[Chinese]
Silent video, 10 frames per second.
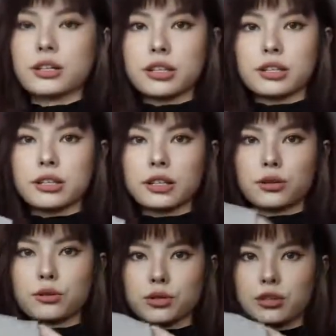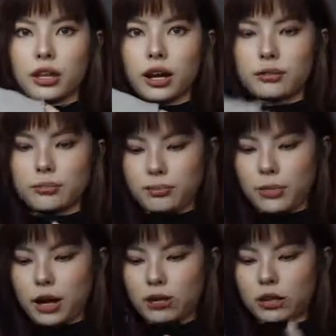这件呢就真的很
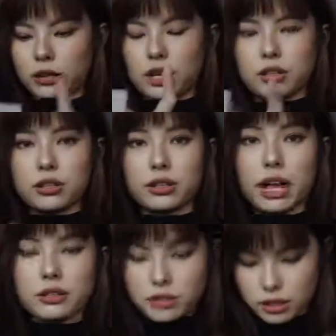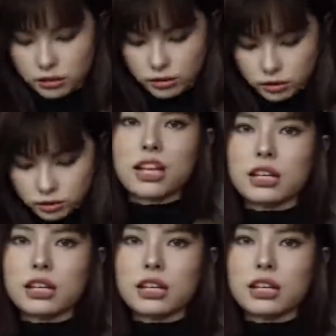薄，然后它是单层的。